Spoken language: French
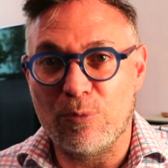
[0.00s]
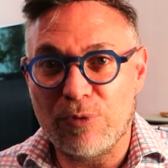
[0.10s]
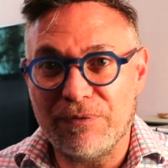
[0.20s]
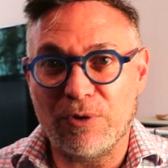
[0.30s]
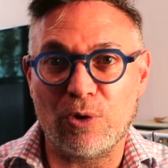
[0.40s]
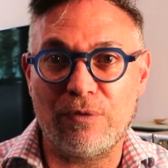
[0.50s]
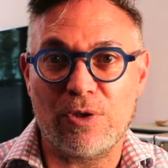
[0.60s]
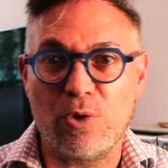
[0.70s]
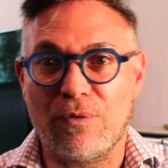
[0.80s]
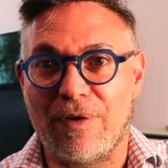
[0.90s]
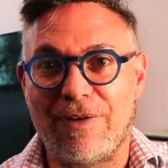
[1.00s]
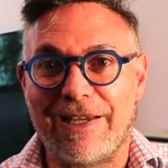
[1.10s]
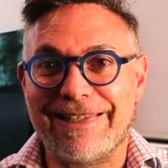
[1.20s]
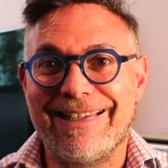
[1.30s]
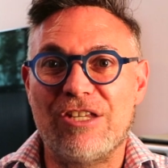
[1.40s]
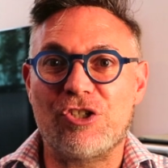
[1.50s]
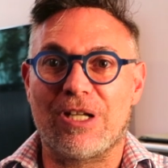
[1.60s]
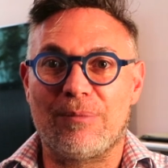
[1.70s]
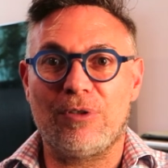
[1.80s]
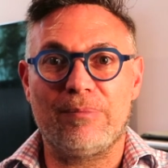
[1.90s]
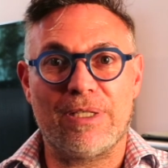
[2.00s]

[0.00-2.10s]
Le poids de votre voiture va varier légèrement,